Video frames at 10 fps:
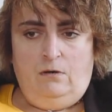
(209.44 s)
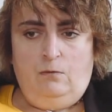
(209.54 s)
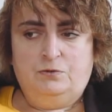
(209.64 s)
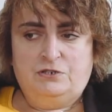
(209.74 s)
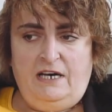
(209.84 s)

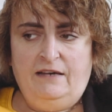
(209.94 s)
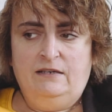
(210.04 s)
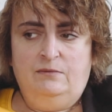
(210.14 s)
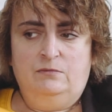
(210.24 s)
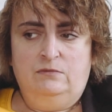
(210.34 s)

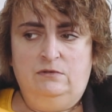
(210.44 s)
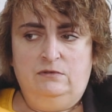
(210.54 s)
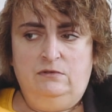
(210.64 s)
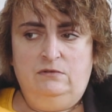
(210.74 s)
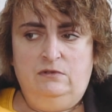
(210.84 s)
obszarem,
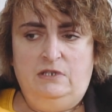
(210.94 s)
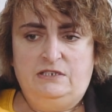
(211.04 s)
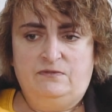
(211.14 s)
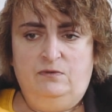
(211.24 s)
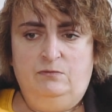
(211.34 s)
y, y,
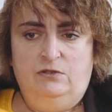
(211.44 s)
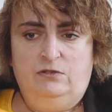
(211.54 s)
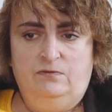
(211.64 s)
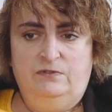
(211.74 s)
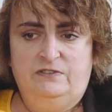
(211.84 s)
nazwijmy
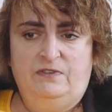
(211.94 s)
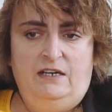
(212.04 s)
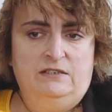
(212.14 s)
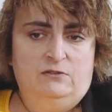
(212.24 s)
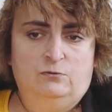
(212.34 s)
to
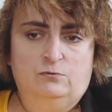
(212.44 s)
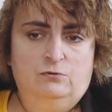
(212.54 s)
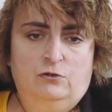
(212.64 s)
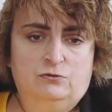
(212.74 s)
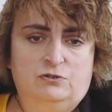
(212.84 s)
wyzwania,
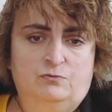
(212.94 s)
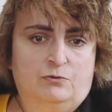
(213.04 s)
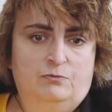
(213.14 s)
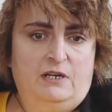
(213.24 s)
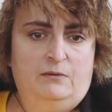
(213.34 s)
trudności,
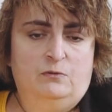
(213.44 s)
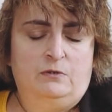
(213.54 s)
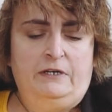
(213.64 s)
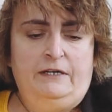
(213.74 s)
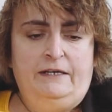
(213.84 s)
problemu.
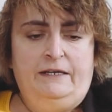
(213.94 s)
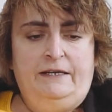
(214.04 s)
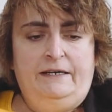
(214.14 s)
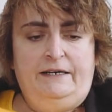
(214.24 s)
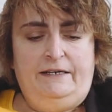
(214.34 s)

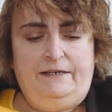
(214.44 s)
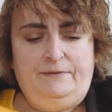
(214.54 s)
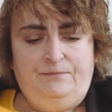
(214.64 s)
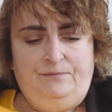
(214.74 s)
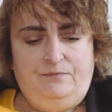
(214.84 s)

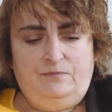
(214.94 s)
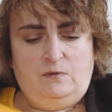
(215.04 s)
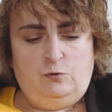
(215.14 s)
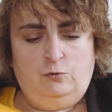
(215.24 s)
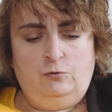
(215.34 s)
Um,
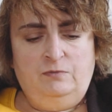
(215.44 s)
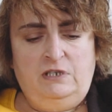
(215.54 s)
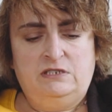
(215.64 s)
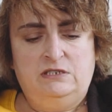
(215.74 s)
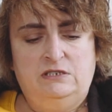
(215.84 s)
tu
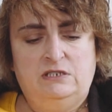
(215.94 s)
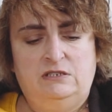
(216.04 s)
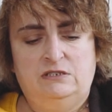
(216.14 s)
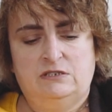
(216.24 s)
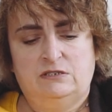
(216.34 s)
mieści
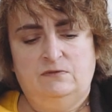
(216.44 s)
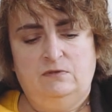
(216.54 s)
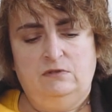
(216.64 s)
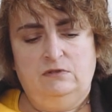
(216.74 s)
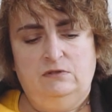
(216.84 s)
się
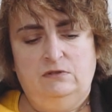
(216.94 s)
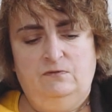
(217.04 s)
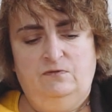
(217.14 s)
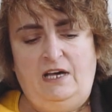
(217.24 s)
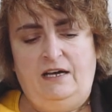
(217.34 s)
też
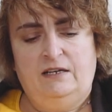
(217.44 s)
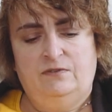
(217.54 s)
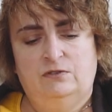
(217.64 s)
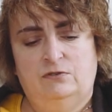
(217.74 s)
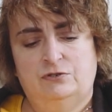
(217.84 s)

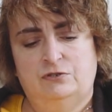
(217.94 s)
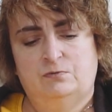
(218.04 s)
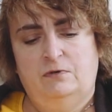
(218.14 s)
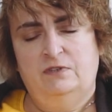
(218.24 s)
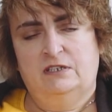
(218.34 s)
wiara w to, że
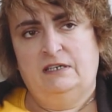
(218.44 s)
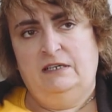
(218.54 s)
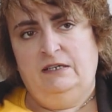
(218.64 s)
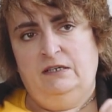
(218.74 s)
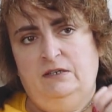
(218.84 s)
człowiek
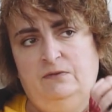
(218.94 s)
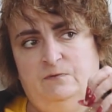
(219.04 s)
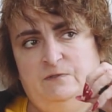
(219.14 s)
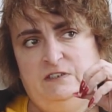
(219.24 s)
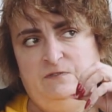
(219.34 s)

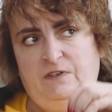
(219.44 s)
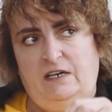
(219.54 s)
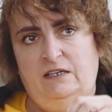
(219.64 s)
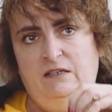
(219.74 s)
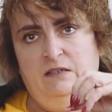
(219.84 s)
w
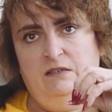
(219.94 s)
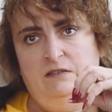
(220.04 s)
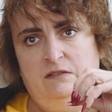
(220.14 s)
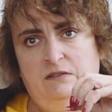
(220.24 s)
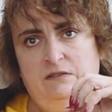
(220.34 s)
swej y,
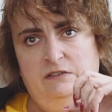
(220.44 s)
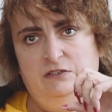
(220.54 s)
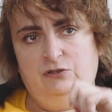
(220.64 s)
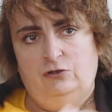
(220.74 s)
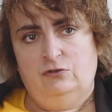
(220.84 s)

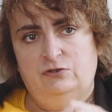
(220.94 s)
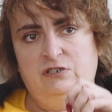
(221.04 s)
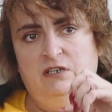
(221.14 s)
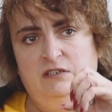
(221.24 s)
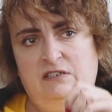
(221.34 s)

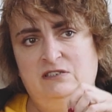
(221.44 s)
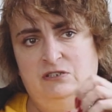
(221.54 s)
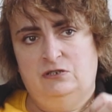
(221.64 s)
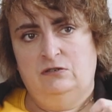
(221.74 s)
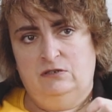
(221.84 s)
istocie
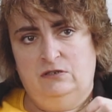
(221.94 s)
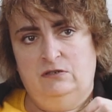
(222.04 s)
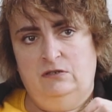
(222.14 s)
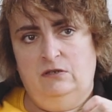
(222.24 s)
jest silny.